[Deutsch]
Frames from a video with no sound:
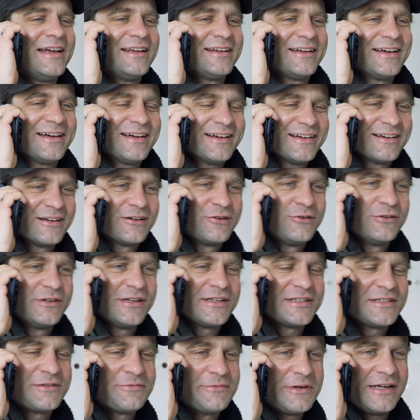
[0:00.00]
na? Cool,
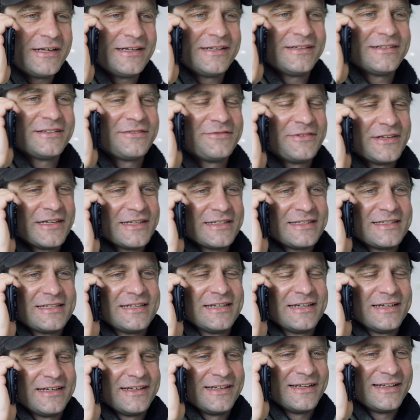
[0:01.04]
dass du dich meldest. Wie geht's
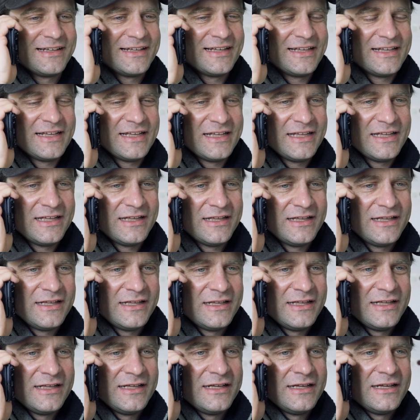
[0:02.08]
dir?
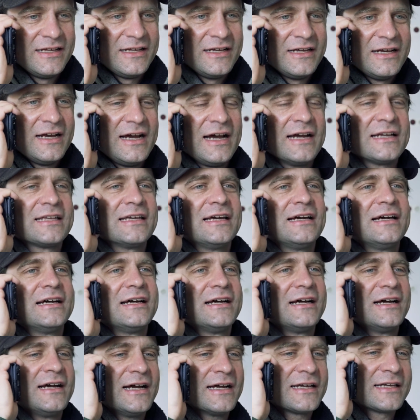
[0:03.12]
Ach
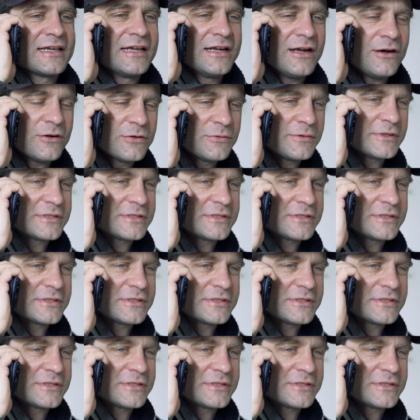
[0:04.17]
ja, ach genau, du